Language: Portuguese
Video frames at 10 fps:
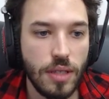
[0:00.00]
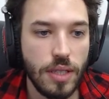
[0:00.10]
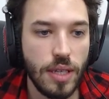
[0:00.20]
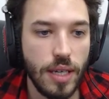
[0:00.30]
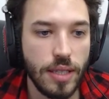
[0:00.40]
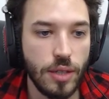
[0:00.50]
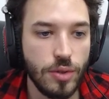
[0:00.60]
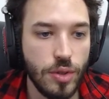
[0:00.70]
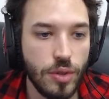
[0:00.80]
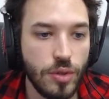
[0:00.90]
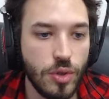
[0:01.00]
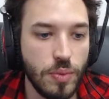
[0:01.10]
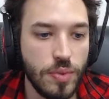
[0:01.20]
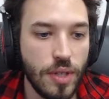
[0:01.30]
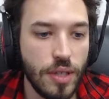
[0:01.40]
E aí tem os outros
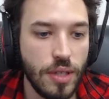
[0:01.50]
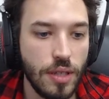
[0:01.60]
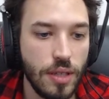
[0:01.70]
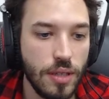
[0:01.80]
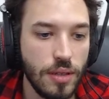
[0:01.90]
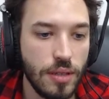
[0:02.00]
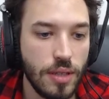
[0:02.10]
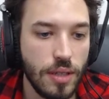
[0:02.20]
grupos aqui.